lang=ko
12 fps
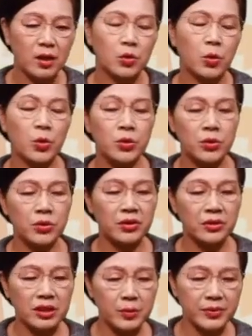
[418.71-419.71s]

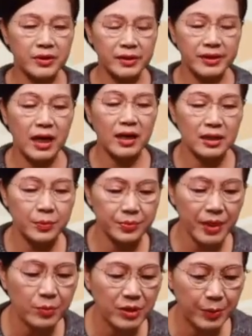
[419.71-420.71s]
고린도전서 10장
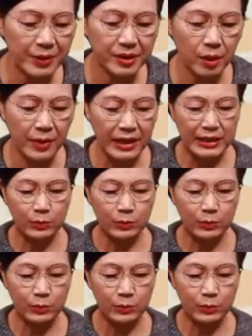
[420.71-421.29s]
31절 말씀에